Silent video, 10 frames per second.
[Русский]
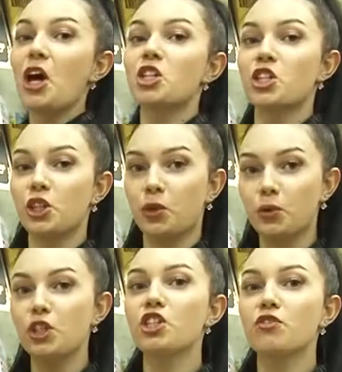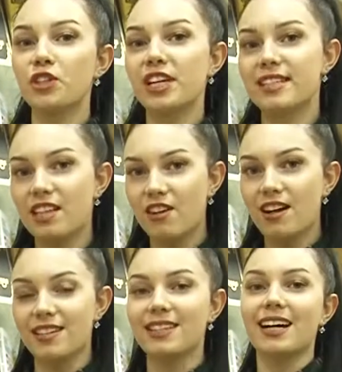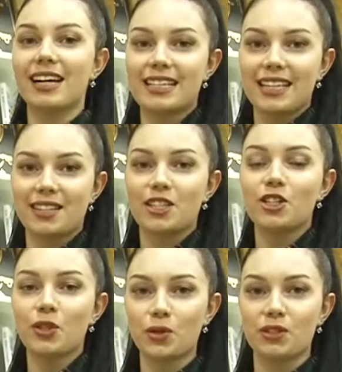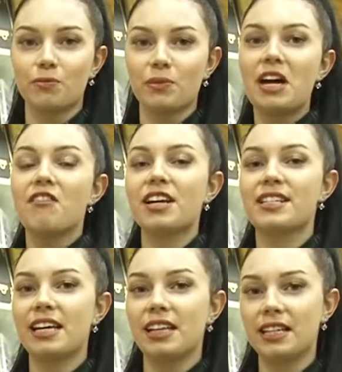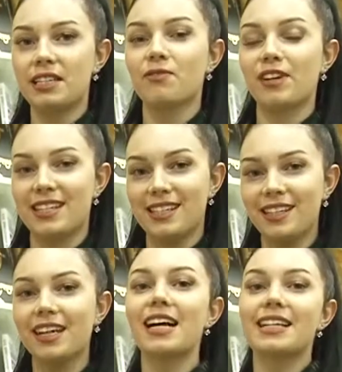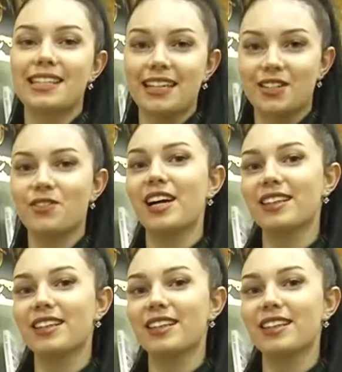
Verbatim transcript: Жениху ничего не оставалось, как остаться с носом. Фразеологизм возник как следствие